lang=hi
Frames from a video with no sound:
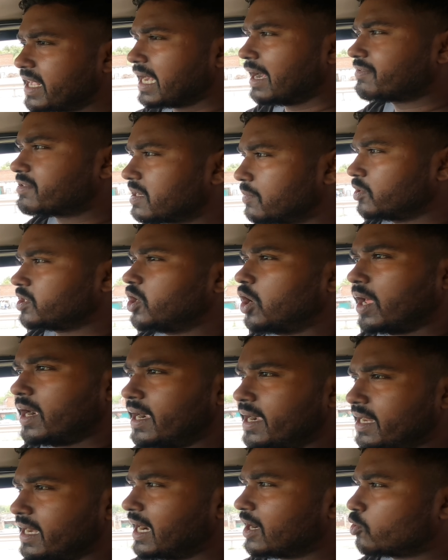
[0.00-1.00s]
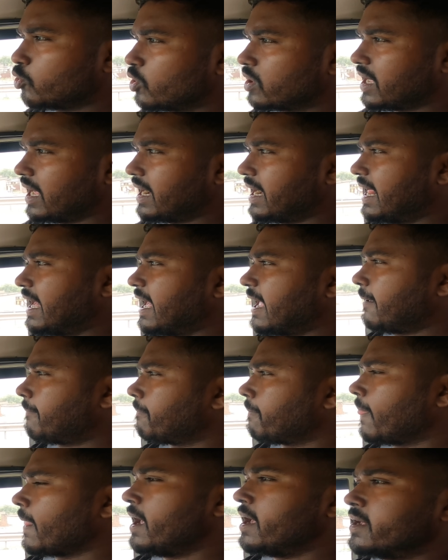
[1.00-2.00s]
पिकअप से मुझे ऑल इंडिया टूर करना है
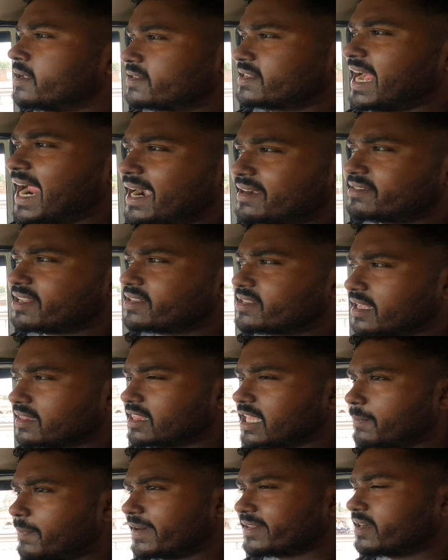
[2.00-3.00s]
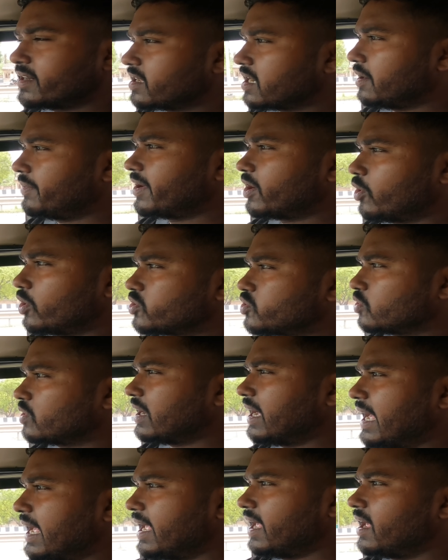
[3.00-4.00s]
साठ से सत्तर परसेंट कवर हो
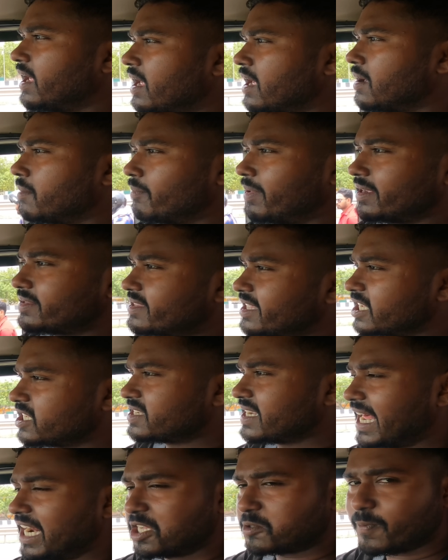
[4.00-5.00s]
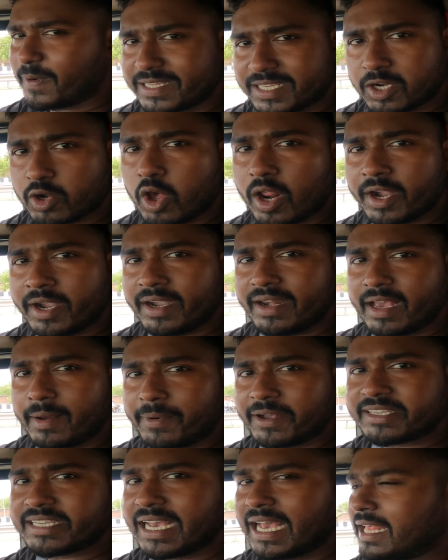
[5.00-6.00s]
चुका है बस तीस चालीस परसेंट और
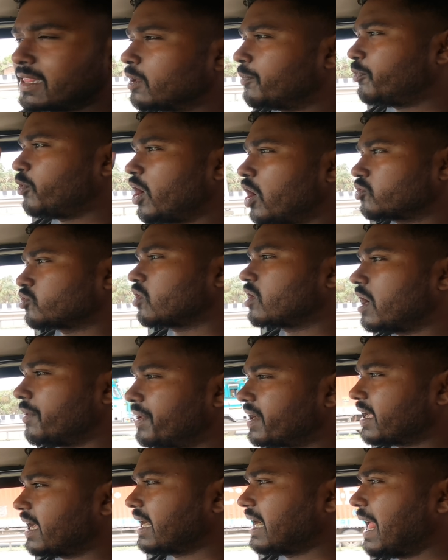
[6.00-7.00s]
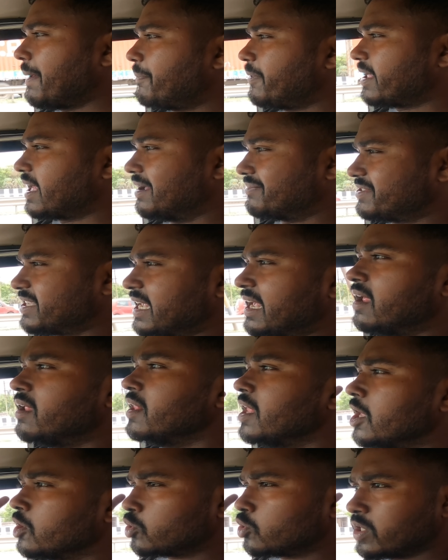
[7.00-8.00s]
इंडिया बचा है तो पूरा उसको कवर करना है पिकअप से
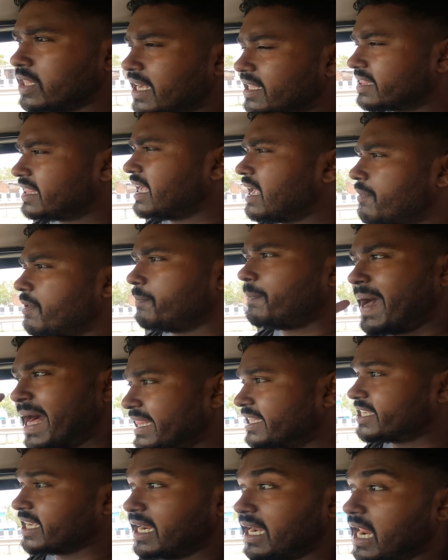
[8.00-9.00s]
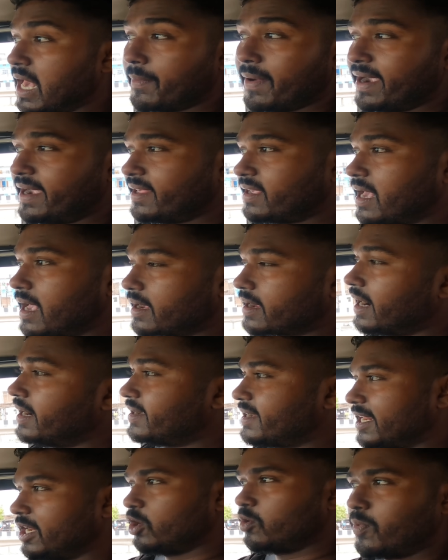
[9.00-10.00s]
तो देखते हैं अभी बात चल रहा है भाई ठीक है
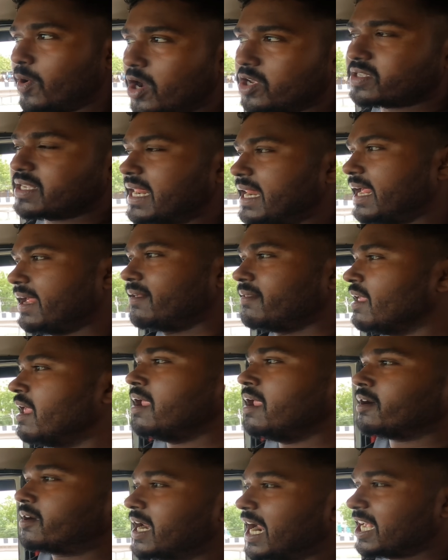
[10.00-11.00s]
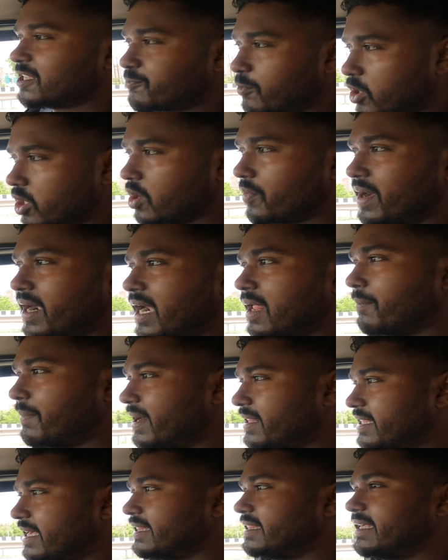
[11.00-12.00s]
कंटिन्यू बहुत सारे ट्रांसपोर्ट का मैंने
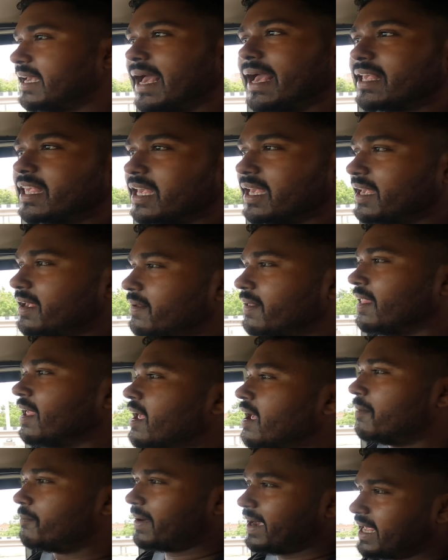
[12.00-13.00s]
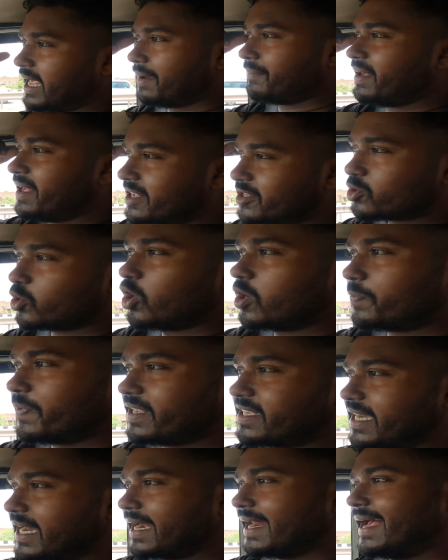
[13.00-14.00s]
नंबर दे दिया है कि भाई हमें इस रोड
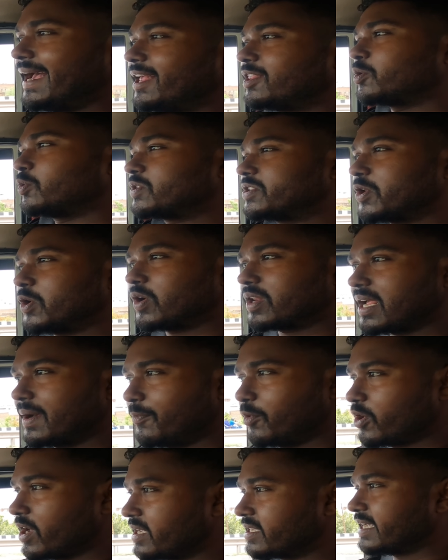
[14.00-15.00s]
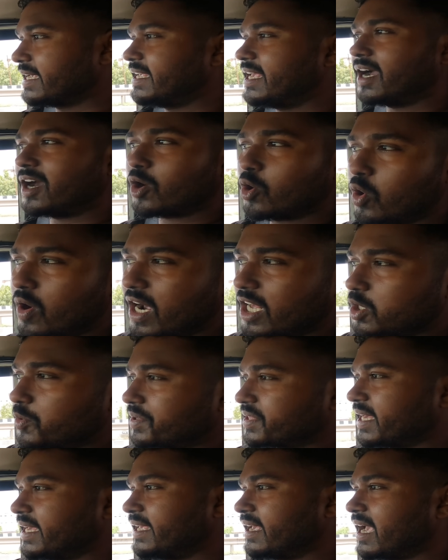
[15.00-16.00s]
पे जाना है तो उसी रोड का बुकिंग चाहिए अगर होगा तो
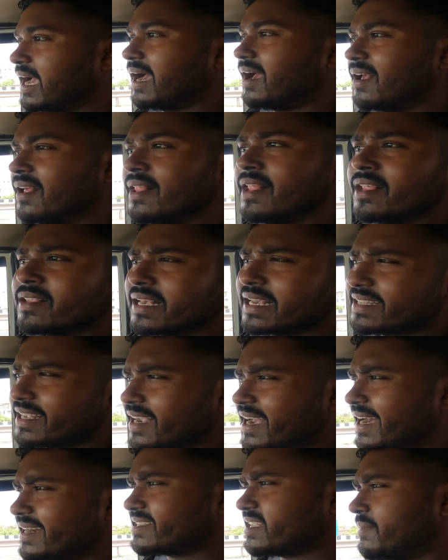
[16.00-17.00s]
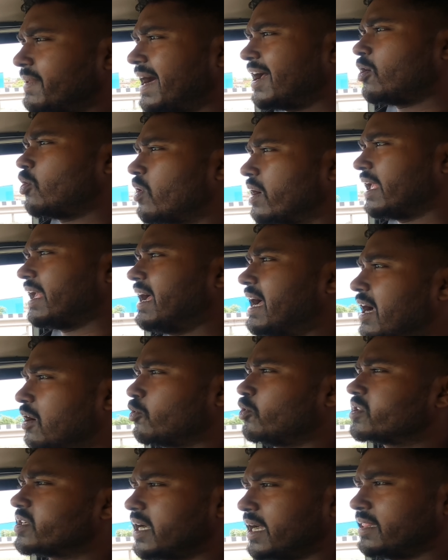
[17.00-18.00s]
बताइएगा जैसे घर सामान हो गया
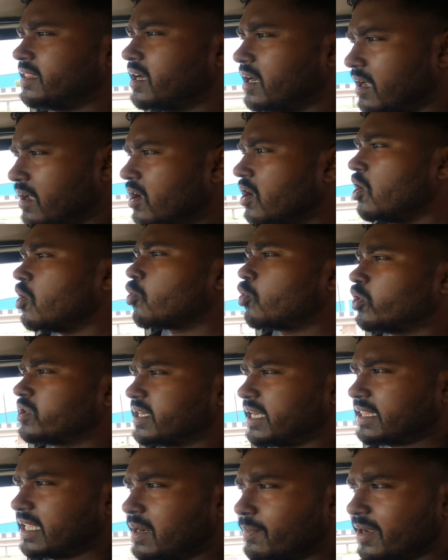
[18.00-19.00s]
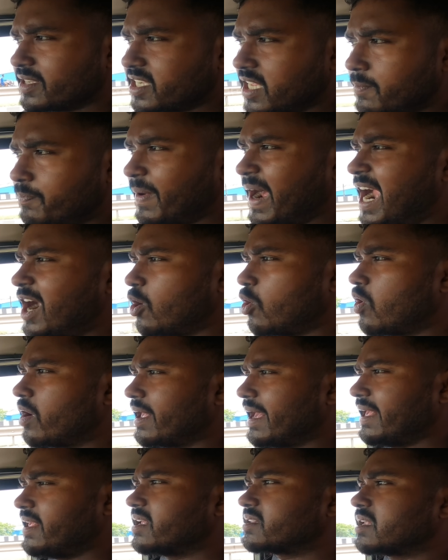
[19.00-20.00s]
कुछ अदर कुछ अदर मशीन पार्ट हो
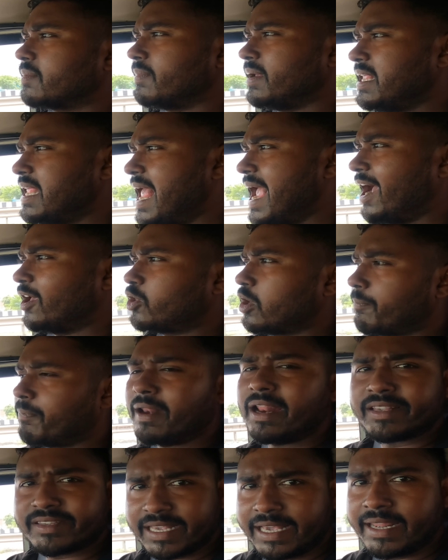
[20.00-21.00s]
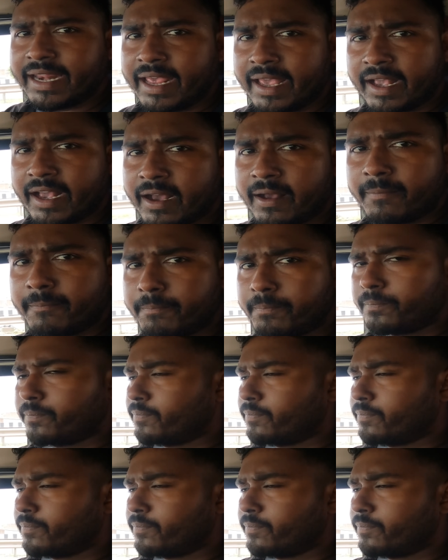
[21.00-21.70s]
गया ये सब मिल जाएगा तो अपने लिए सही रहेगा